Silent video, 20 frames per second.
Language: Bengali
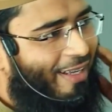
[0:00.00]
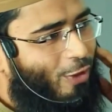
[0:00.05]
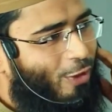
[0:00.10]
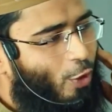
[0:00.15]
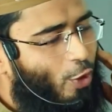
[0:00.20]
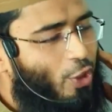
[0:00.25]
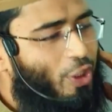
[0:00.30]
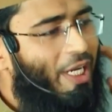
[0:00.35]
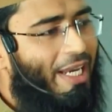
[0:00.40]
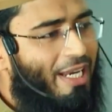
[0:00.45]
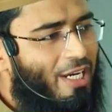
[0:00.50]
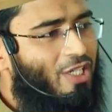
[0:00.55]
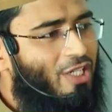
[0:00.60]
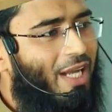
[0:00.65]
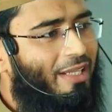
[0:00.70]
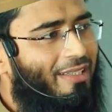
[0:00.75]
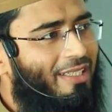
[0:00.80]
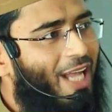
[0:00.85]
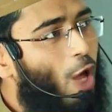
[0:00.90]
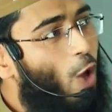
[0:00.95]
তো শেষ
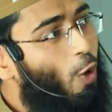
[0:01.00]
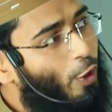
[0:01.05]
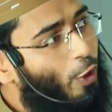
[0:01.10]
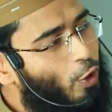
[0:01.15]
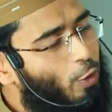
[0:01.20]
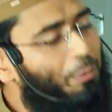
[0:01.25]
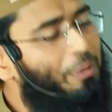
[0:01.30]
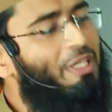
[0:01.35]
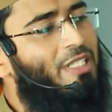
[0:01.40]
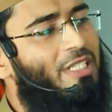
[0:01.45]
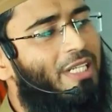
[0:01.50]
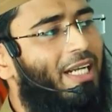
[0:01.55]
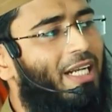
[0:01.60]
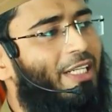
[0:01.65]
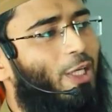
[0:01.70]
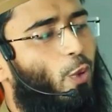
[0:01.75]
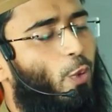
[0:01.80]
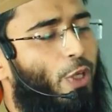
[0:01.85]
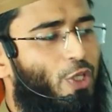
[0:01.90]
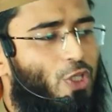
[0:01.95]
রাতে না হোক কিন্তু বৃষ্টি
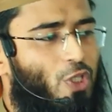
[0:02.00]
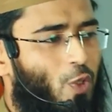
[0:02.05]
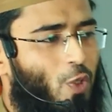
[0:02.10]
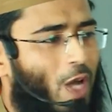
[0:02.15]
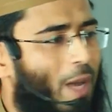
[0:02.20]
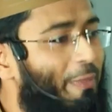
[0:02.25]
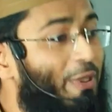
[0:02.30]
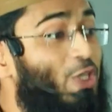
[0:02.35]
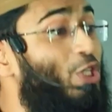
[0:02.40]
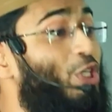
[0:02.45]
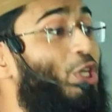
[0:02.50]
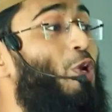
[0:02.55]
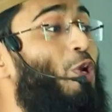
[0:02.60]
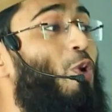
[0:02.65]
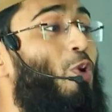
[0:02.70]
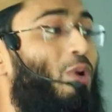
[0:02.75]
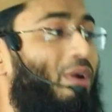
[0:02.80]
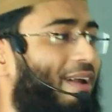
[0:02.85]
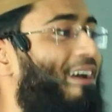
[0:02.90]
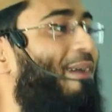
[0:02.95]
কালকে হয়েছিল আমি
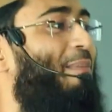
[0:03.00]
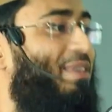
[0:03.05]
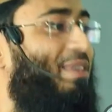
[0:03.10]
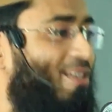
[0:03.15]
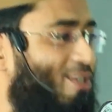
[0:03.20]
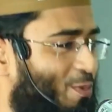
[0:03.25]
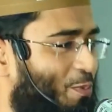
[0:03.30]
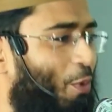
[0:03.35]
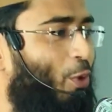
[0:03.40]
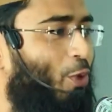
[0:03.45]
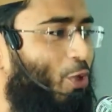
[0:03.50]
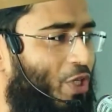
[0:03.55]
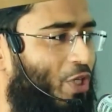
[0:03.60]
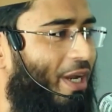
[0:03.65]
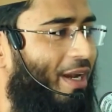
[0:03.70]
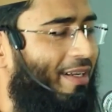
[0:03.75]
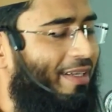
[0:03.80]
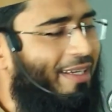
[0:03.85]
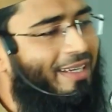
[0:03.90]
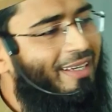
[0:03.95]
শিওর না আমি জাস্ট বলছি
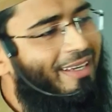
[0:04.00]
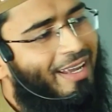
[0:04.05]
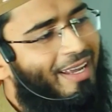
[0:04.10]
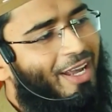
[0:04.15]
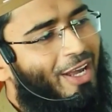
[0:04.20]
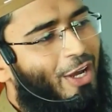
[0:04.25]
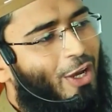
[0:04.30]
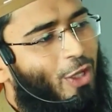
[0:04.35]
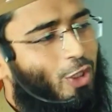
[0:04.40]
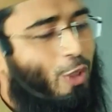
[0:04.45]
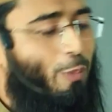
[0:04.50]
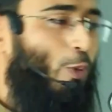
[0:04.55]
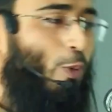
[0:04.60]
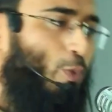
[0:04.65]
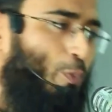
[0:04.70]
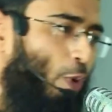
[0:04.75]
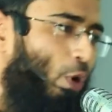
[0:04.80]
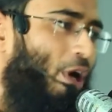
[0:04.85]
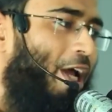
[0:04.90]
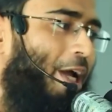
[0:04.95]
আর কি তো
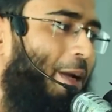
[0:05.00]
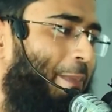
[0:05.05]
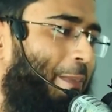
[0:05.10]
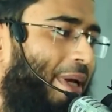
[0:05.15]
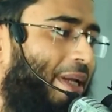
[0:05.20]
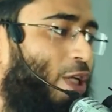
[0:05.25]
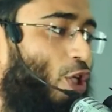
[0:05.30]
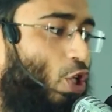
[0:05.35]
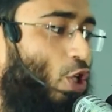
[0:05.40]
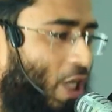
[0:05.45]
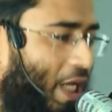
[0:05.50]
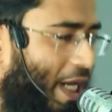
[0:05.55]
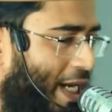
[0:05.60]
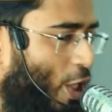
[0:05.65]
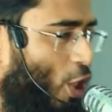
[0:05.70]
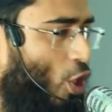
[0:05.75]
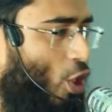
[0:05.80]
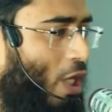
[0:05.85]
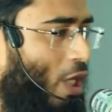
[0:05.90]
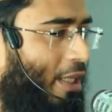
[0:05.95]
মনে রাখবেন শেষ
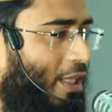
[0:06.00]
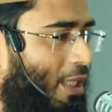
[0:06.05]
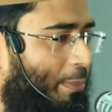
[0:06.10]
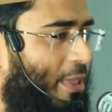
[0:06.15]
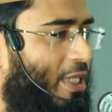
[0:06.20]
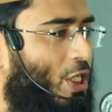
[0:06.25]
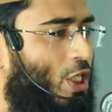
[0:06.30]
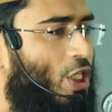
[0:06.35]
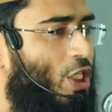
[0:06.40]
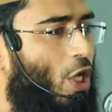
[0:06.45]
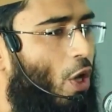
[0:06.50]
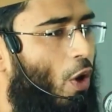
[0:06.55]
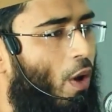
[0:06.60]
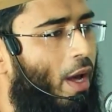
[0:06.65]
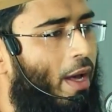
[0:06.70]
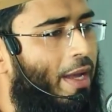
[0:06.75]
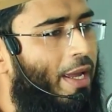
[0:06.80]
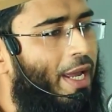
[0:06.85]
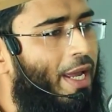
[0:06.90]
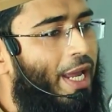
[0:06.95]
রাতে বৃষ্টি হওয়া
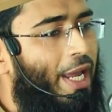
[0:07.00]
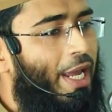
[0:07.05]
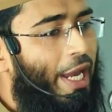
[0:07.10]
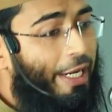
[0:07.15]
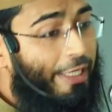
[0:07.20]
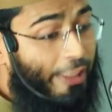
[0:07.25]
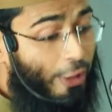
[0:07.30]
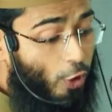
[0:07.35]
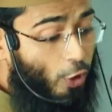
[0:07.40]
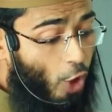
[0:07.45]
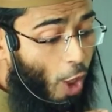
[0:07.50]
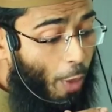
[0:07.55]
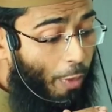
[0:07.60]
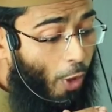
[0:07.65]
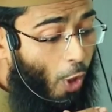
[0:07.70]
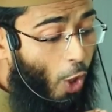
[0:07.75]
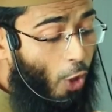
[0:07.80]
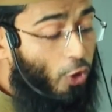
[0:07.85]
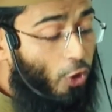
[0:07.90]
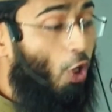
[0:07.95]
এটি সবে
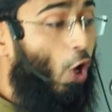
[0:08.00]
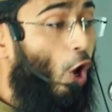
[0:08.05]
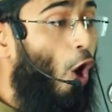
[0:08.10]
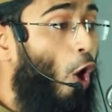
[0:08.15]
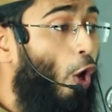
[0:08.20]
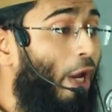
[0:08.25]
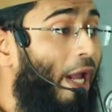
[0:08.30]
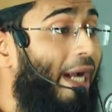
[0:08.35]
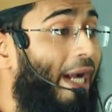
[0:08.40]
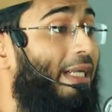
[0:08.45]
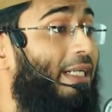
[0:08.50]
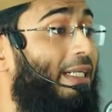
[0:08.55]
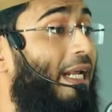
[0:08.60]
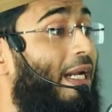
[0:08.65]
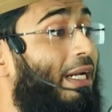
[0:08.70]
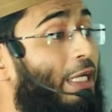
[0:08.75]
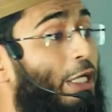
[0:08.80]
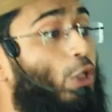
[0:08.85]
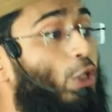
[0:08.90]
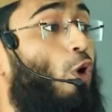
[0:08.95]
কদর হওয়ার একটা
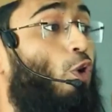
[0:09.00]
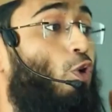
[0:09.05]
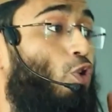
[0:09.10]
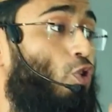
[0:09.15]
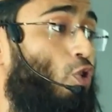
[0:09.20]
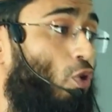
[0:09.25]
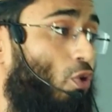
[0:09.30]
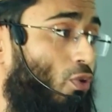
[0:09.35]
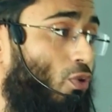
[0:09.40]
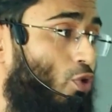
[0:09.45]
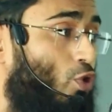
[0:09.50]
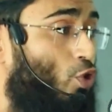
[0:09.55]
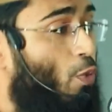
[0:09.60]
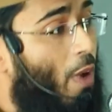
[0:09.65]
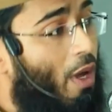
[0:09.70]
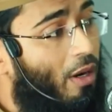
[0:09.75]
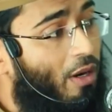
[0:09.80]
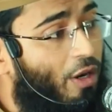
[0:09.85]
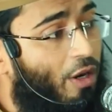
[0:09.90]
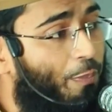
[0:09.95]
নিদর্শন
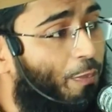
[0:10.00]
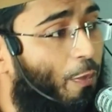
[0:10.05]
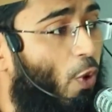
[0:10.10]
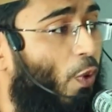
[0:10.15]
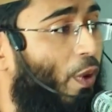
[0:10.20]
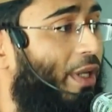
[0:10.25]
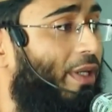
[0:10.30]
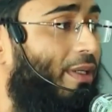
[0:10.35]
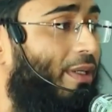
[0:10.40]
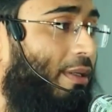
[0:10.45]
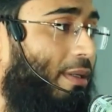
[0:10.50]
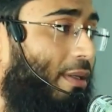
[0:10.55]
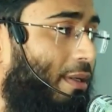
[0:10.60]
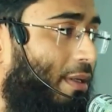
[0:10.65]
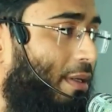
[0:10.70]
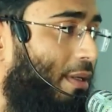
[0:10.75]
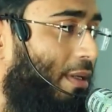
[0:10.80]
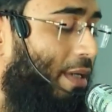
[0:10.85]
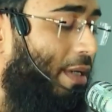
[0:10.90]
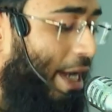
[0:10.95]
সুবাহ পড়ে
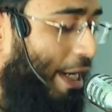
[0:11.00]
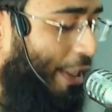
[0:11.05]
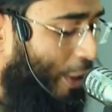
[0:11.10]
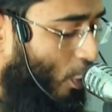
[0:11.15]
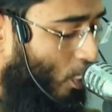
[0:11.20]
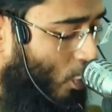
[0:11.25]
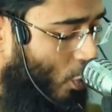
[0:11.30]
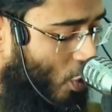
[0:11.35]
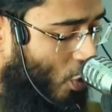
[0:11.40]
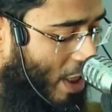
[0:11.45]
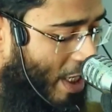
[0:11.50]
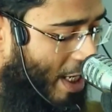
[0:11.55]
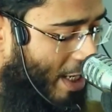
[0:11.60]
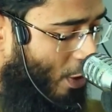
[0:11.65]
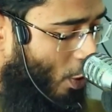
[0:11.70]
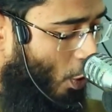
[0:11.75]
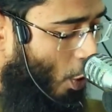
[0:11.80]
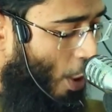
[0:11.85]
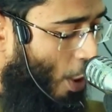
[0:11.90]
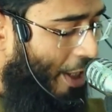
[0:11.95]
এটা হচ্ছে
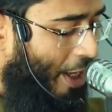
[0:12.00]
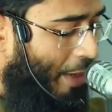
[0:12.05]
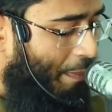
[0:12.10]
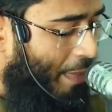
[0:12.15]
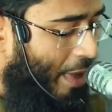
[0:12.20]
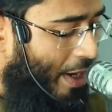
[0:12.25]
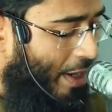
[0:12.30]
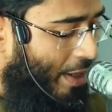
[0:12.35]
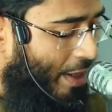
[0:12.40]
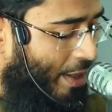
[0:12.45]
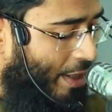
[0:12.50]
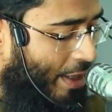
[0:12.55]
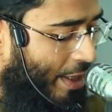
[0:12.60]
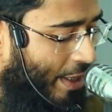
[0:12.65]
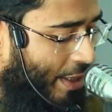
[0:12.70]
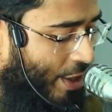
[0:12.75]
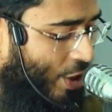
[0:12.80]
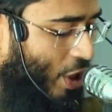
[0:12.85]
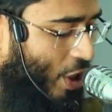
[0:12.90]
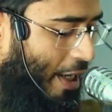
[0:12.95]
কয় নাম্বার
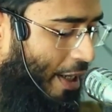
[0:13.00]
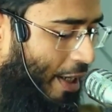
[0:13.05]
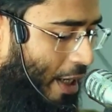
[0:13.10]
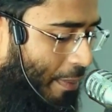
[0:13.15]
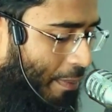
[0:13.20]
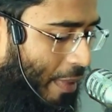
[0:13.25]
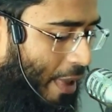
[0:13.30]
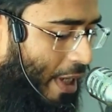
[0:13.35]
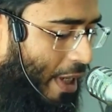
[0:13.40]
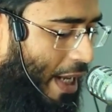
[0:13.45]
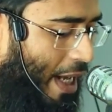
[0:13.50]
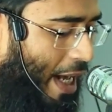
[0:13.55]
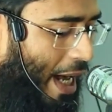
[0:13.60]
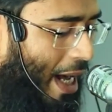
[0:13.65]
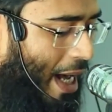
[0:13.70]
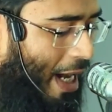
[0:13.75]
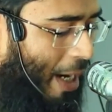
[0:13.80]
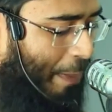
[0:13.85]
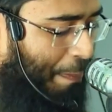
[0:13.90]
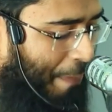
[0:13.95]
চার নাম্বার
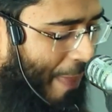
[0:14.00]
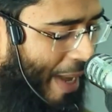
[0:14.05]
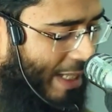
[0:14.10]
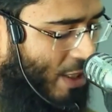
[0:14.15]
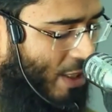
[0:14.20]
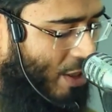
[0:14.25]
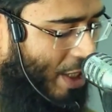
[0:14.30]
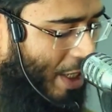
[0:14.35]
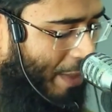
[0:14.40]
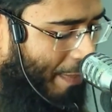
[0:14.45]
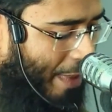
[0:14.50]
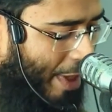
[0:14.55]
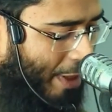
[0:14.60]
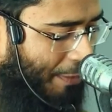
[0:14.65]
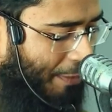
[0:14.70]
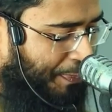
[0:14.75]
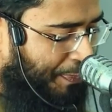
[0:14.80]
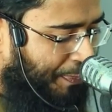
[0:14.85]
আর পাঁচ নাম্বার